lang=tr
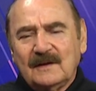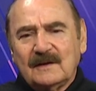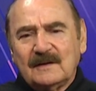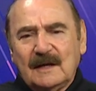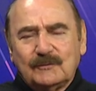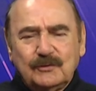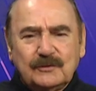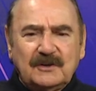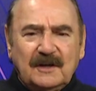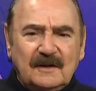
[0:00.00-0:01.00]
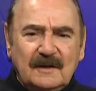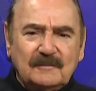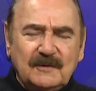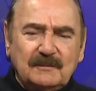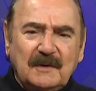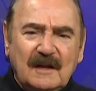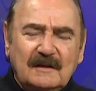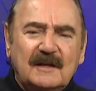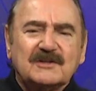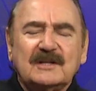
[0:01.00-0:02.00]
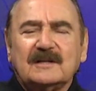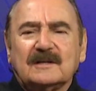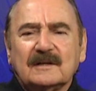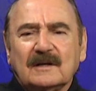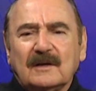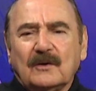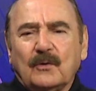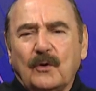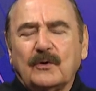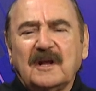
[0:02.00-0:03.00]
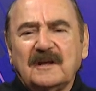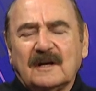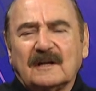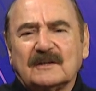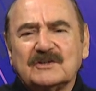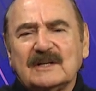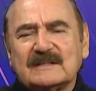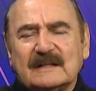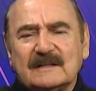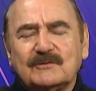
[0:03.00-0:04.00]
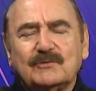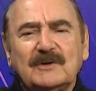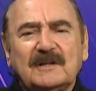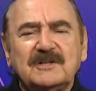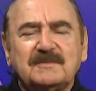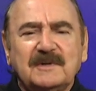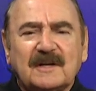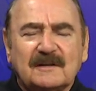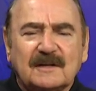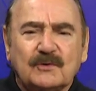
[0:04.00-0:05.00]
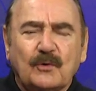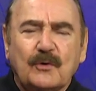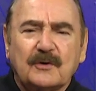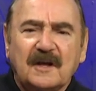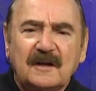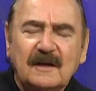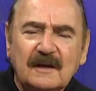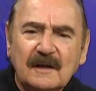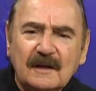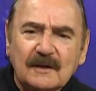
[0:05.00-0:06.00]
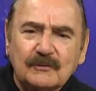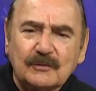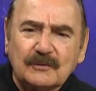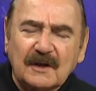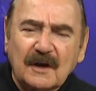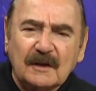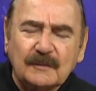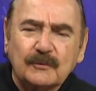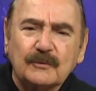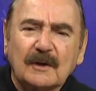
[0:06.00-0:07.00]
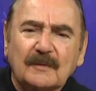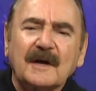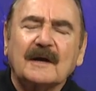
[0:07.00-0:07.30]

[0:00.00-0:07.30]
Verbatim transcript: Yani Türkiye'yi bir belediyecilik örneği yaratacaksanız dünyanın hiçbir yerindeki örneği Türkiye'ye alıp uygulamaya